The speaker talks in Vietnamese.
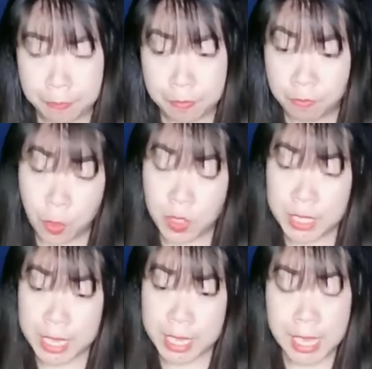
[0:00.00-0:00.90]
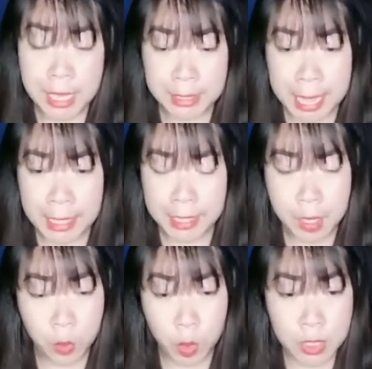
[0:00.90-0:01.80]
Vốn dĩ hiện tại
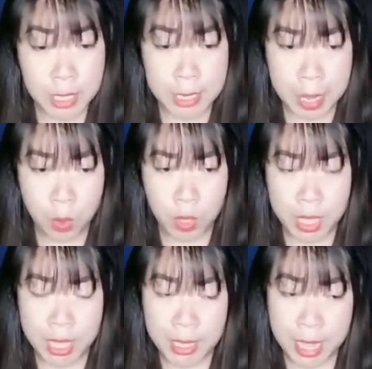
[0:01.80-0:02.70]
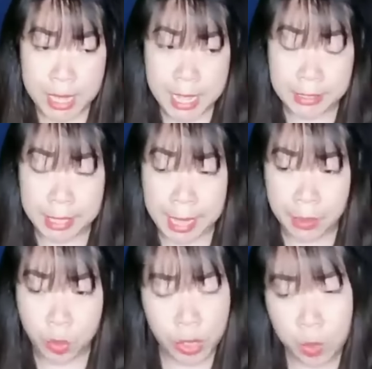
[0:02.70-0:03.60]
đầu tôi rất đau, nên hiện tại
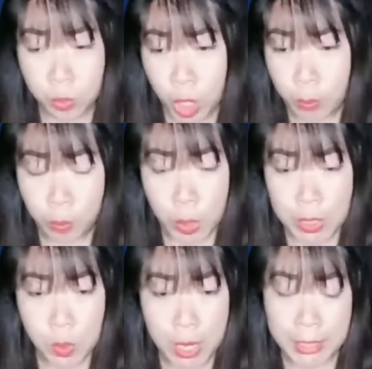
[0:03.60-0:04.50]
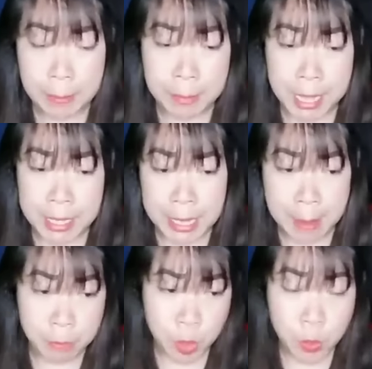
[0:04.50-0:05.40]
tôi không còn muốn quan tâm đến
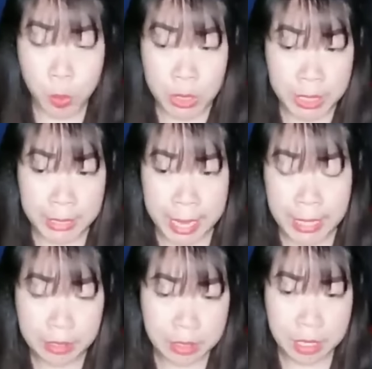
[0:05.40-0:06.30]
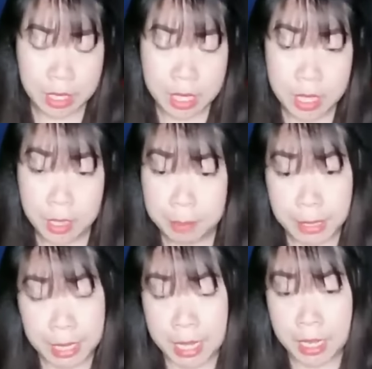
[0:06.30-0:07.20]
cảm xúc của người khác nữa
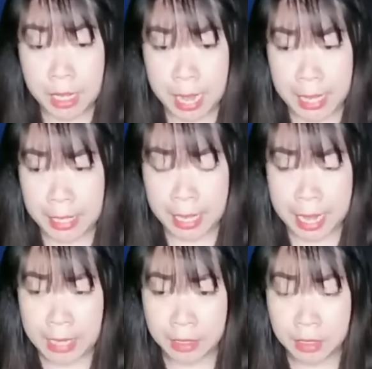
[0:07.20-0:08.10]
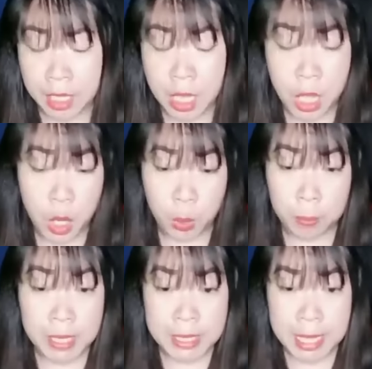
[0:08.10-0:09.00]
miệng đầy lời lẽ cay đắng. Lục
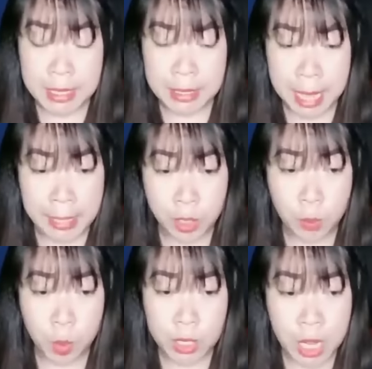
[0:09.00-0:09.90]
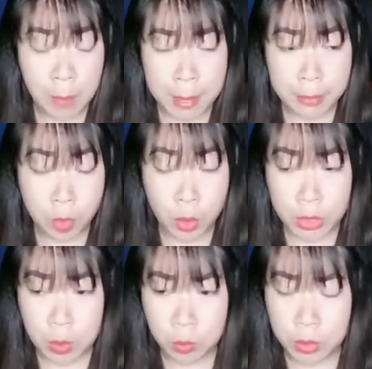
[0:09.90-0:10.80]
Minh Sinh, anh có muốn ở bên tôi
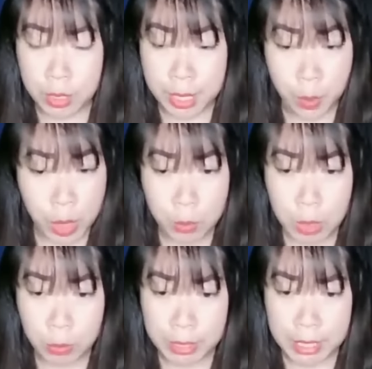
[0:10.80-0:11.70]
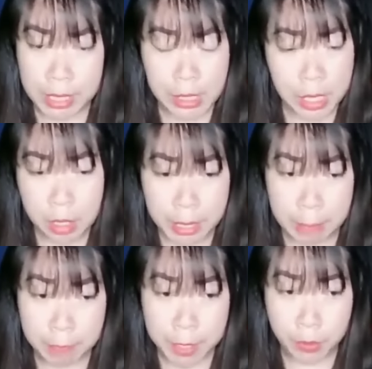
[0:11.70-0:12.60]
không? Nếu không đồng ý thì đừng
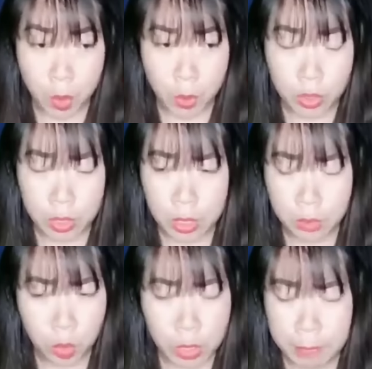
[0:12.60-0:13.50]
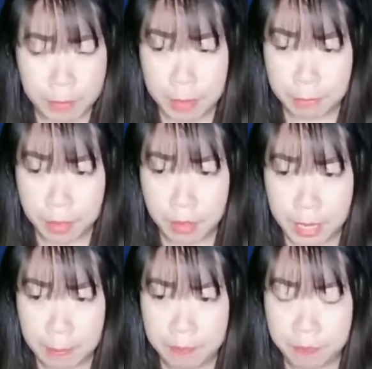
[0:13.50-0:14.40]
làm phiền tôi nữa, tôi thấy phiền phức lắm.